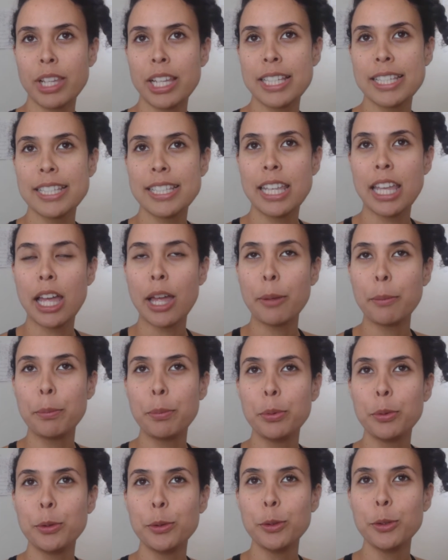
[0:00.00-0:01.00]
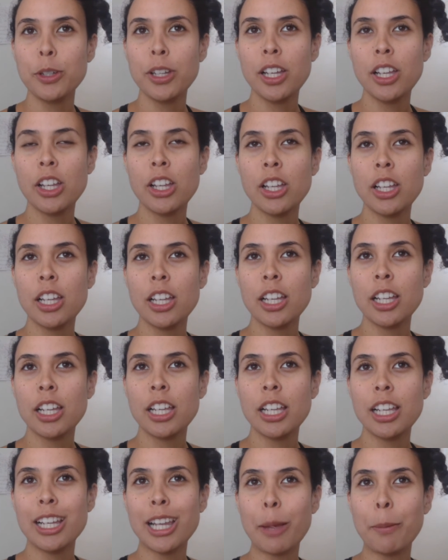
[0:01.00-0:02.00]
c'est un peu
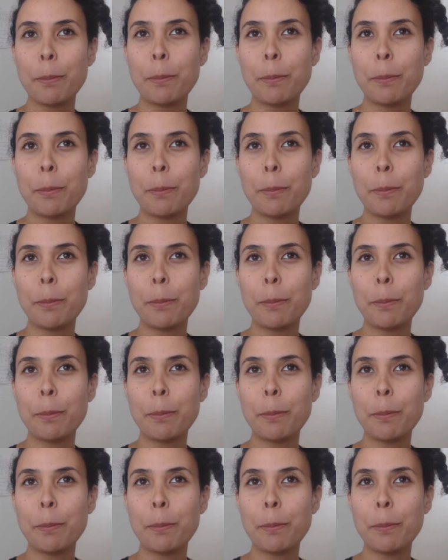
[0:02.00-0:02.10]
la